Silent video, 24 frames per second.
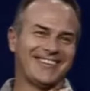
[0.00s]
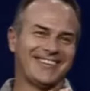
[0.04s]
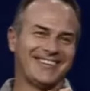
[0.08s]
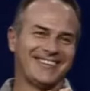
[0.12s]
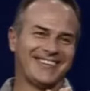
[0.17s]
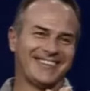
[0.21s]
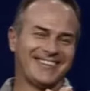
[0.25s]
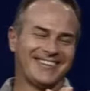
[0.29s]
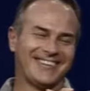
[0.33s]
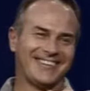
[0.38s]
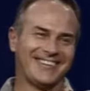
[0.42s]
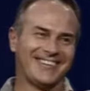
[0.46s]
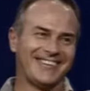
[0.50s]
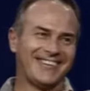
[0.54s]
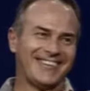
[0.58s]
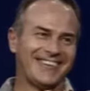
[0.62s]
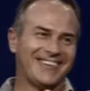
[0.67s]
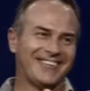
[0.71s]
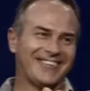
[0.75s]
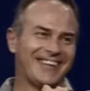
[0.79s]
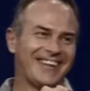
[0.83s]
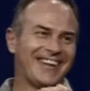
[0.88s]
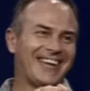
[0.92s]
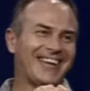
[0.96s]
Eri
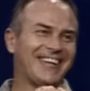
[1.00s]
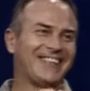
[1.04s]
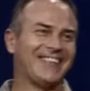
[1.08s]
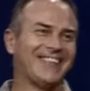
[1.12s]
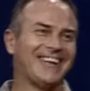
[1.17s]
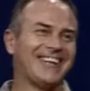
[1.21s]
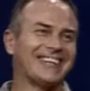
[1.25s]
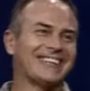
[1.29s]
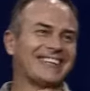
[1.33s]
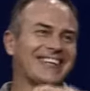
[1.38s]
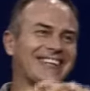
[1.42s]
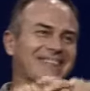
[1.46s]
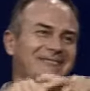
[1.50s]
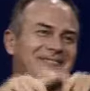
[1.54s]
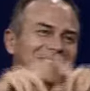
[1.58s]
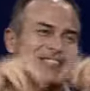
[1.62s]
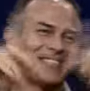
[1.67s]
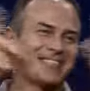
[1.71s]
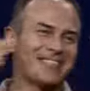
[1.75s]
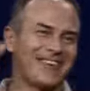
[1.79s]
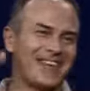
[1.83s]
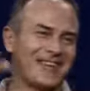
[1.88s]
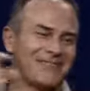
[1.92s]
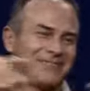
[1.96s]
Juventino, capito? Facciamo una, tra
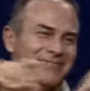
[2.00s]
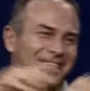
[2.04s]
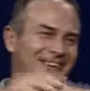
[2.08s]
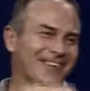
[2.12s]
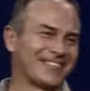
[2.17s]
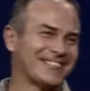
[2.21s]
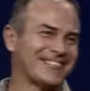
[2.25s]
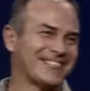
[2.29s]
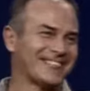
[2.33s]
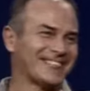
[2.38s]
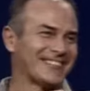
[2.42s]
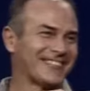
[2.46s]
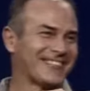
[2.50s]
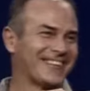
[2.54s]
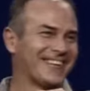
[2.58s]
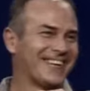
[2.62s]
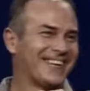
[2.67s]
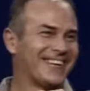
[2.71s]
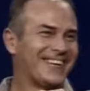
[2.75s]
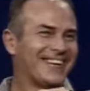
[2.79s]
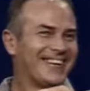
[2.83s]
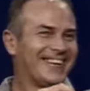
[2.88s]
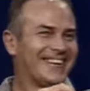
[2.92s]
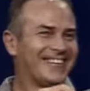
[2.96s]
trasmissione, facciamo una
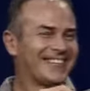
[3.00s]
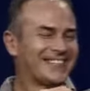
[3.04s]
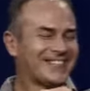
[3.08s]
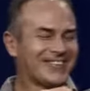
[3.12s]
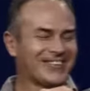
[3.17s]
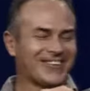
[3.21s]
trasmissione su, su questo.